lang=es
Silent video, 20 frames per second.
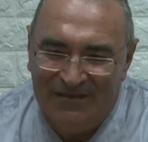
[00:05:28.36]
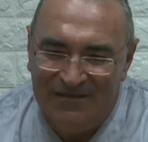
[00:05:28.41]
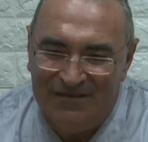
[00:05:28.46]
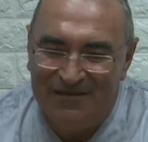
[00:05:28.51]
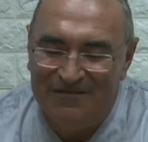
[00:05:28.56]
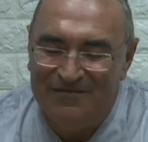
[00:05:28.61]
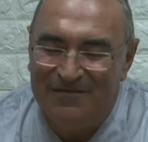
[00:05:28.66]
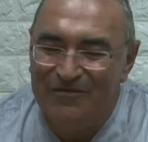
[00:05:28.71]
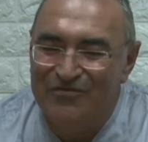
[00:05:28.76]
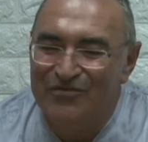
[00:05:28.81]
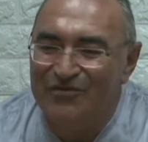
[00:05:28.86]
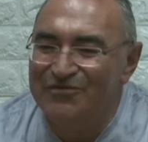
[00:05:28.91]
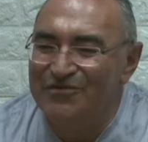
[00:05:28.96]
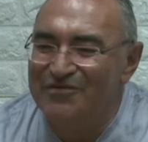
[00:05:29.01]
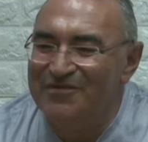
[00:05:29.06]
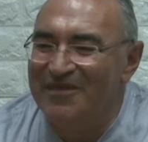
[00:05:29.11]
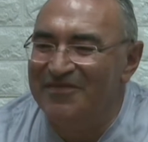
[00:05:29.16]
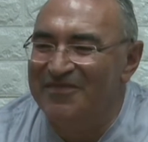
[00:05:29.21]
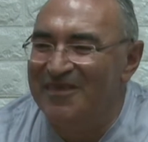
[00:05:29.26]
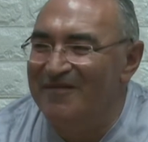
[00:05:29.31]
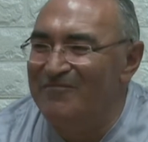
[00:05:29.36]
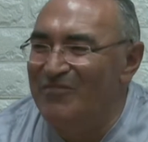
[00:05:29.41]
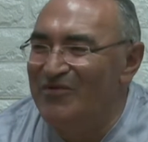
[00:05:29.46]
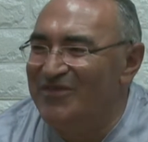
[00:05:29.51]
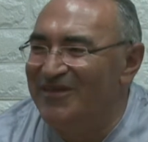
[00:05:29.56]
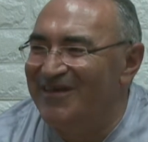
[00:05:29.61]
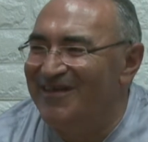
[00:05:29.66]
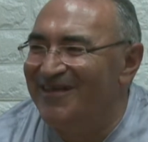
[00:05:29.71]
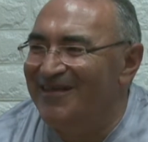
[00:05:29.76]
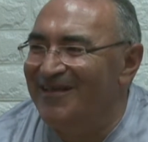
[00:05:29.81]
Sí, nosotros
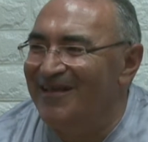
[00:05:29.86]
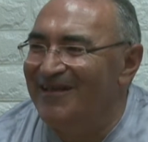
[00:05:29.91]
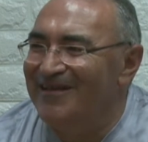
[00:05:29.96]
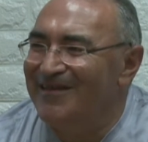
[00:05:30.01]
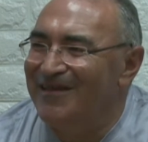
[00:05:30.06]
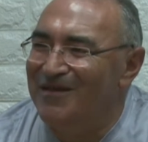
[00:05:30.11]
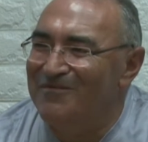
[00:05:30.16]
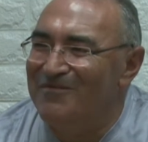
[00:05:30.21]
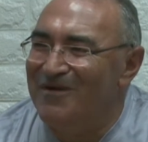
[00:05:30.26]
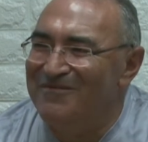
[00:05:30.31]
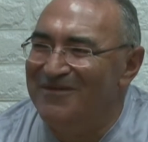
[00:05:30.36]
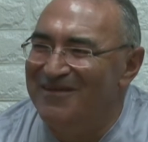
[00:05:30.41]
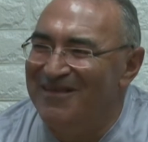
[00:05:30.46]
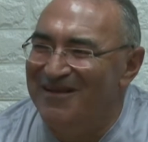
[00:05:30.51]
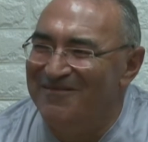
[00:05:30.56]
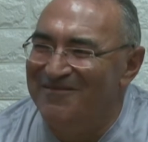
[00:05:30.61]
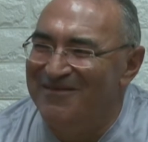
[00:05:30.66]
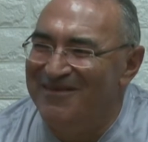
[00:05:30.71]
decíamos que el que iba a Villa de